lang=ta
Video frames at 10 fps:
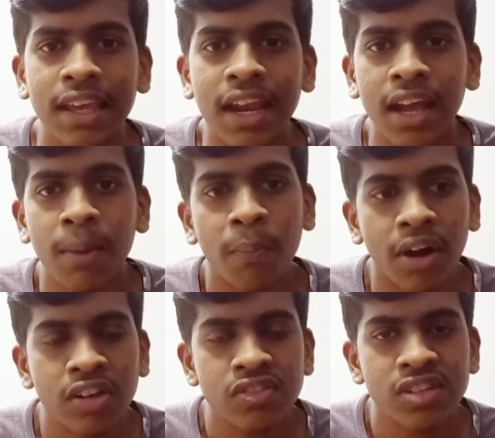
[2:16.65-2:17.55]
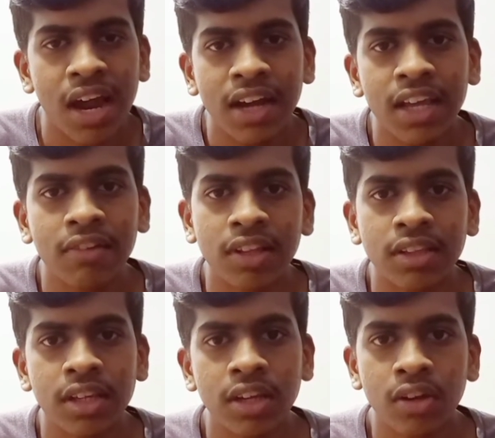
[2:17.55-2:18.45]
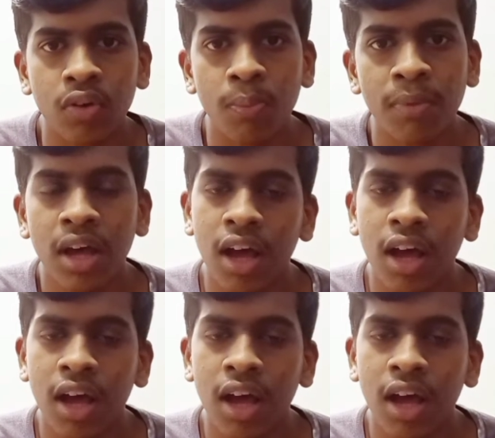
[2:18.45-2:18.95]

ஏன்னா படம் ஸ்டார்டிங் வந்து ரொம்ப